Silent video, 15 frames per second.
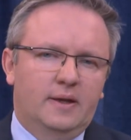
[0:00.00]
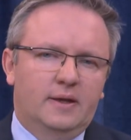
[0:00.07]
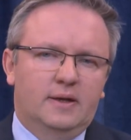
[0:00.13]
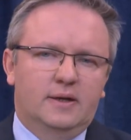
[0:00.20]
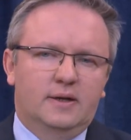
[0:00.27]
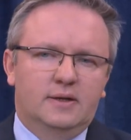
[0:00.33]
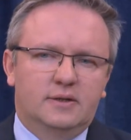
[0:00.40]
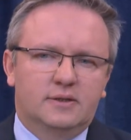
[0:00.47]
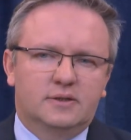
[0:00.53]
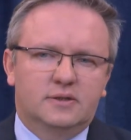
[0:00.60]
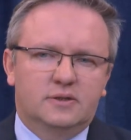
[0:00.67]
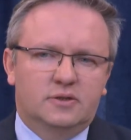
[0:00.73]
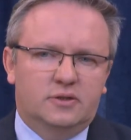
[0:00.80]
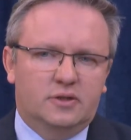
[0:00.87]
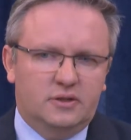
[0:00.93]
e,
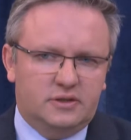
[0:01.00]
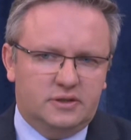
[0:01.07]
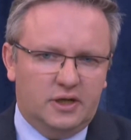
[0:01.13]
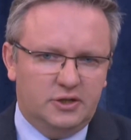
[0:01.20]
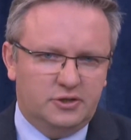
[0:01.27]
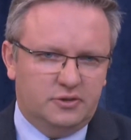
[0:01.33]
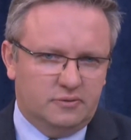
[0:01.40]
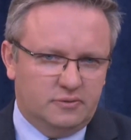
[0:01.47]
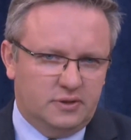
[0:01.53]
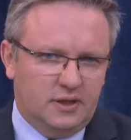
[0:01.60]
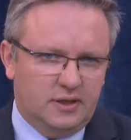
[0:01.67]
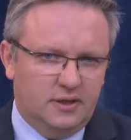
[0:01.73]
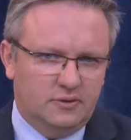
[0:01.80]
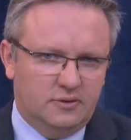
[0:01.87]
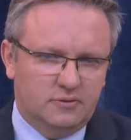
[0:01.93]
z, z, treścią, z
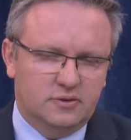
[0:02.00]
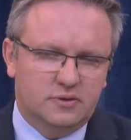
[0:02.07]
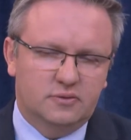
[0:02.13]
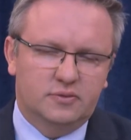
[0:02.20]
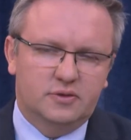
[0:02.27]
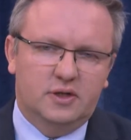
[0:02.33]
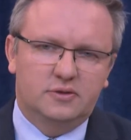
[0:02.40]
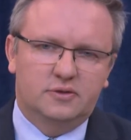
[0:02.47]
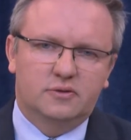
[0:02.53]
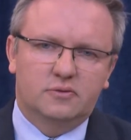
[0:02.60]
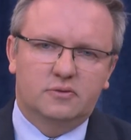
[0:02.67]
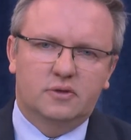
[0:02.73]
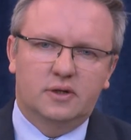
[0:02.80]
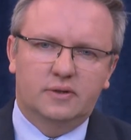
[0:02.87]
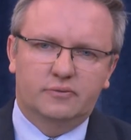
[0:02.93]
agendą, z substancją,
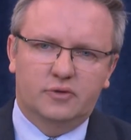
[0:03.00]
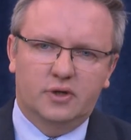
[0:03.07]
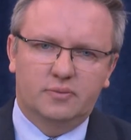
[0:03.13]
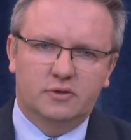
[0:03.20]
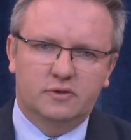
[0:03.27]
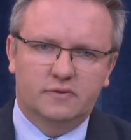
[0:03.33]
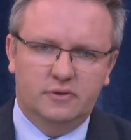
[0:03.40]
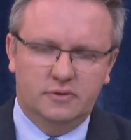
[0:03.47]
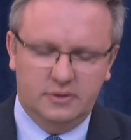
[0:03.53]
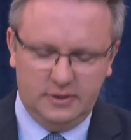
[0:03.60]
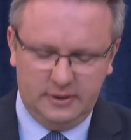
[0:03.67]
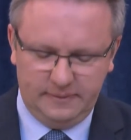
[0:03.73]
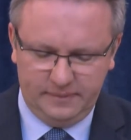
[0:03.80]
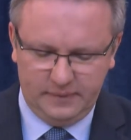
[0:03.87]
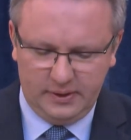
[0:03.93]
która, która pozwoli
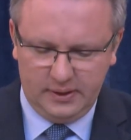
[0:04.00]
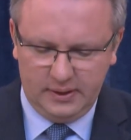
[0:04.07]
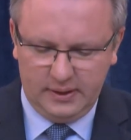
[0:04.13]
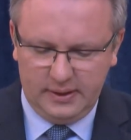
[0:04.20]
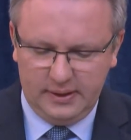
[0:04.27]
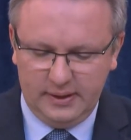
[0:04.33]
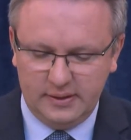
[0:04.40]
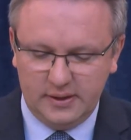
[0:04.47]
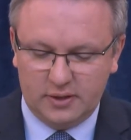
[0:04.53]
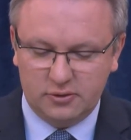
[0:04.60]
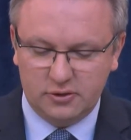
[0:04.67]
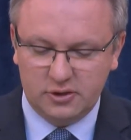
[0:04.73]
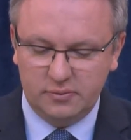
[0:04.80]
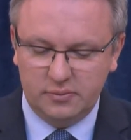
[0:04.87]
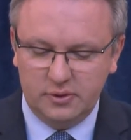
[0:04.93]
na, e, na to,
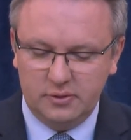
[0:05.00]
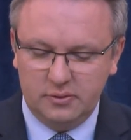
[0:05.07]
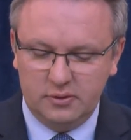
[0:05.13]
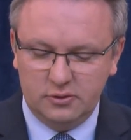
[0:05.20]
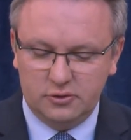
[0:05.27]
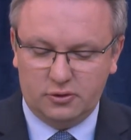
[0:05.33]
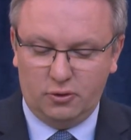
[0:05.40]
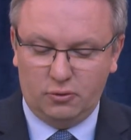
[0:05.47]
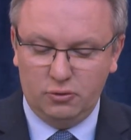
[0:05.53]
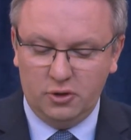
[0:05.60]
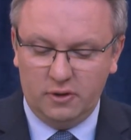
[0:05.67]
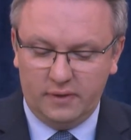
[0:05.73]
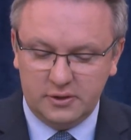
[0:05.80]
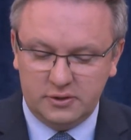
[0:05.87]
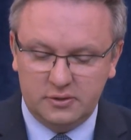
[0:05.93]
żeby
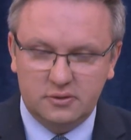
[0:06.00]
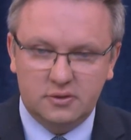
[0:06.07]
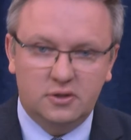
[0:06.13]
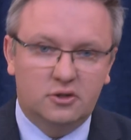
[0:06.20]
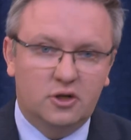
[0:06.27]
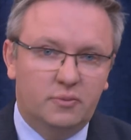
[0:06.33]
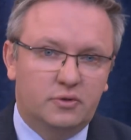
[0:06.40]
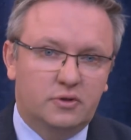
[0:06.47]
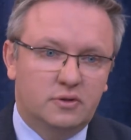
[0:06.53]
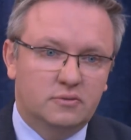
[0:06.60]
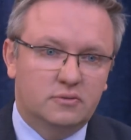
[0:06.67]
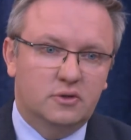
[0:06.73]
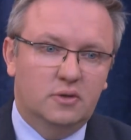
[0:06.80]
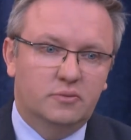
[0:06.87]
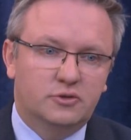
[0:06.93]
skonkludować ten dobry,
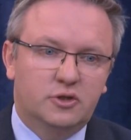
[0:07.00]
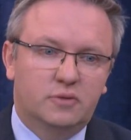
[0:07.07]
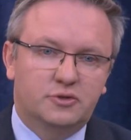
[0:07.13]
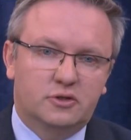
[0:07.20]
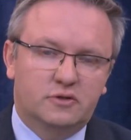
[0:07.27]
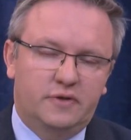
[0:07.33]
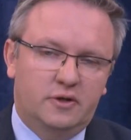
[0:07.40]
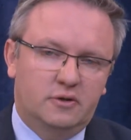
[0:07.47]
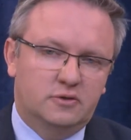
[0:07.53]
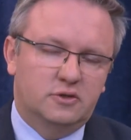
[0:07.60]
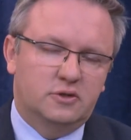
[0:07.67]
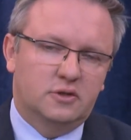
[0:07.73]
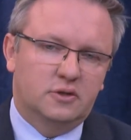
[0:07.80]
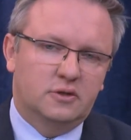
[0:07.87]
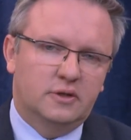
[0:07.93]
dob, dobrze rozwijający
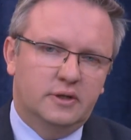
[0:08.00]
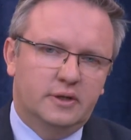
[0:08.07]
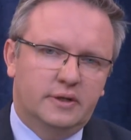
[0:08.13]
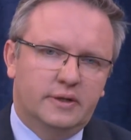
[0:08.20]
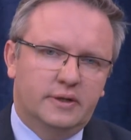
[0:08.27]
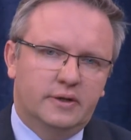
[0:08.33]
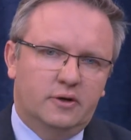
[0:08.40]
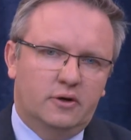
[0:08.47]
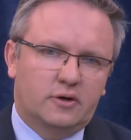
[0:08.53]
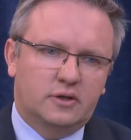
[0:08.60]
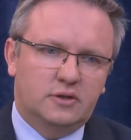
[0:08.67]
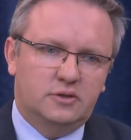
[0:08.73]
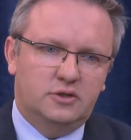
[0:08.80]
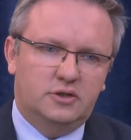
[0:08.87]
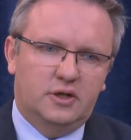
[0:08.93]
się e,
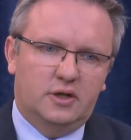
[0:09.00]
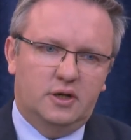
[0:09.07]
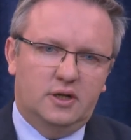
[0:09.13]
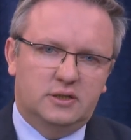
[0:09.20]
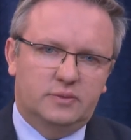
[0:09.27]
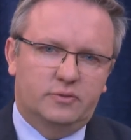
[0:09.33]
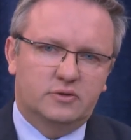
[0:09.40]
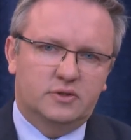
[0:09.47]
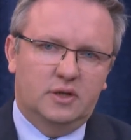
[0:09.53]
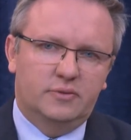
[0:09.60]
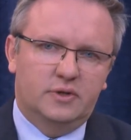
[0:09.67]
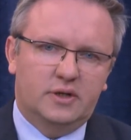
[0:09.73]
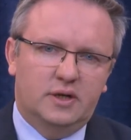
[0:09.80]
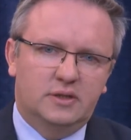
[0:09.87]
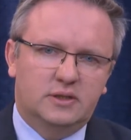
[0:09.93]
okres dzisiaj relacji
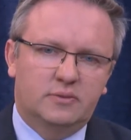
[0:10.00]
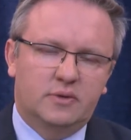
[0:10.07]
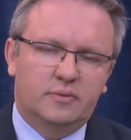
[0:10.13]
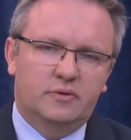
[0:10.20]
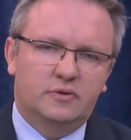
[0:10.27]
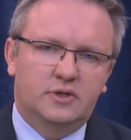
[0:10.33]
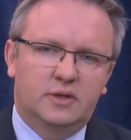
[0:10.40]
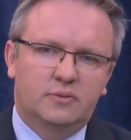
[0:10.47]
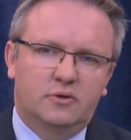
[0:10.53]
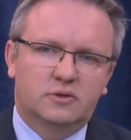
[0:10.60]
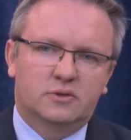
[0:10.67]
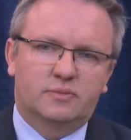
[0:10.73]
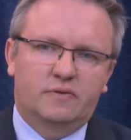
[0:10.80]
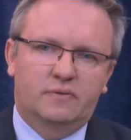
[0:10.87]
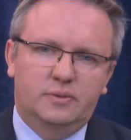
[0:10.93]
polsko-amerykańskich, jak powiedziałem, od
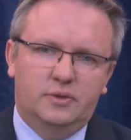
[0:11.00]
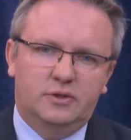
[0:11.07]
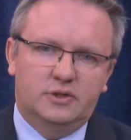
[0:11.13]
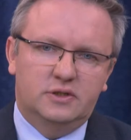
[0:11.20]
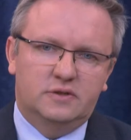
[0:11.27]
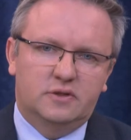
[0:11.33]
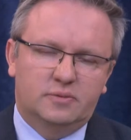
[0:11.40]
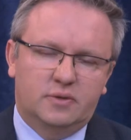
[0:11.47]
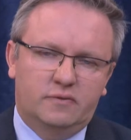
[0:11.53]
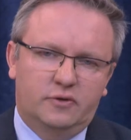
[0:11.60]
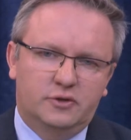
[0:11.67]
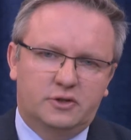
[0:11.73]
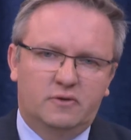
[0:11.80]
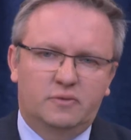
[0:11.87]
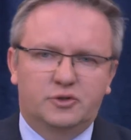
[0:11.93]
spraw bezpieczeństwa, spraw
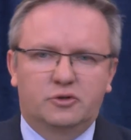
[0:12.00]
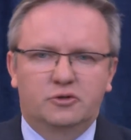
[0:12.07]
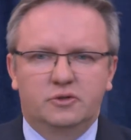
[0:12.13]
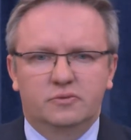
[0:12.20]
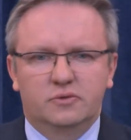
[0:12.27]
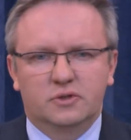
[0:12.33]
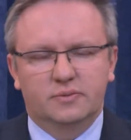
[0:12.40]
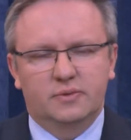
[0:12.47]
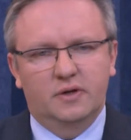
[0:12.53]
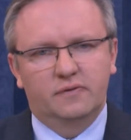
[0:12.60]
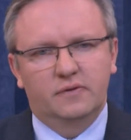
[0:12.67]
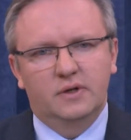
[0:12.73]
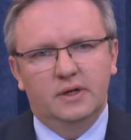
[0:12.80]
wojskowych przechodzimy do spraw